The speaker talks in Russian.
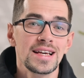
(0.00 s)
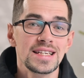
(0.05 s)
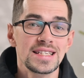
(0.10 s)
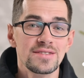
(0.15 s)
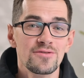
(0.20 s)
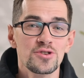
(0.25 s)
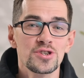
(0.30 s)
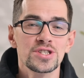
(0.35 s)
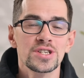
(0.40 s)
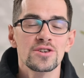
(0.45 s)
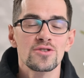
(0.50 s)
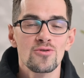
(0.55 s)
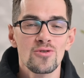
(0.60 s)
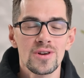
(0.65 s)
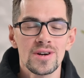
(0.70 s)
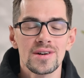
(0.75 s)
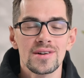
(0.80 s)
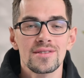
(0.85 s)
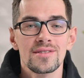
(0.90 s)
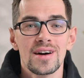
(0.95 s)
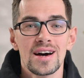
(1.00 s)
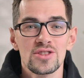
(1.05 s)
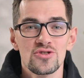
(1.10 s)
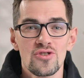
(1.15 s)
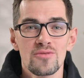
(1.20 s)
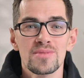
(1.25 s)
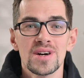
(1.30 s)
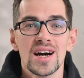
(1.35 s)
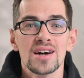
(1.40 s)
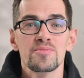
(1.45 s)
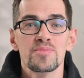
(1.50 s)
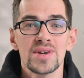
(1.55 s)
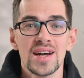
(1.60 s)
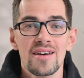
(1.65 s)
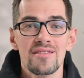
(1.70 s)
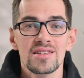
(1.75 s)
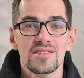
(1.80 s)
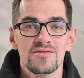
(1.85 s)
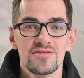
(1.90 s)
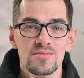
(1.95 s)
Сегодняшний ролик о том, как
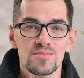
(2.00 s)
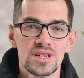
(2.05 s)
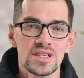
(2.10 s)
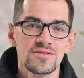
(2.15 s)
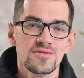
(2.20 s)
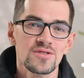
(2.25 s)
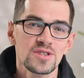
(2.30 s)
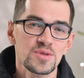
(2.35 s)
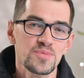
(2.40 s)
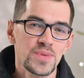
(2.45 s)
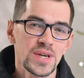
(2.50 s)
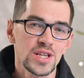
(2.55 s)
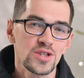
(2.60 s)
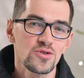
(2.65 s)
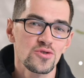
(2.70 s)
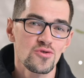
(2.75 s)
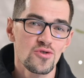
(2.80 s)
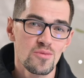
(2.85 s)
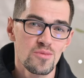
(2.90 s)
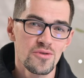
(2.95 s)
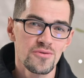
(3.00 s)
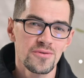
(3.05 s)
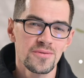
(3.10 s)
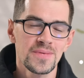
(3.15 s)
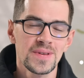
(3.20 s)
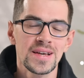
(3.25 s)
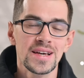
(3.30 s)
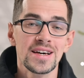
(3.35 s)
правильно выбрать велосипедную обувь.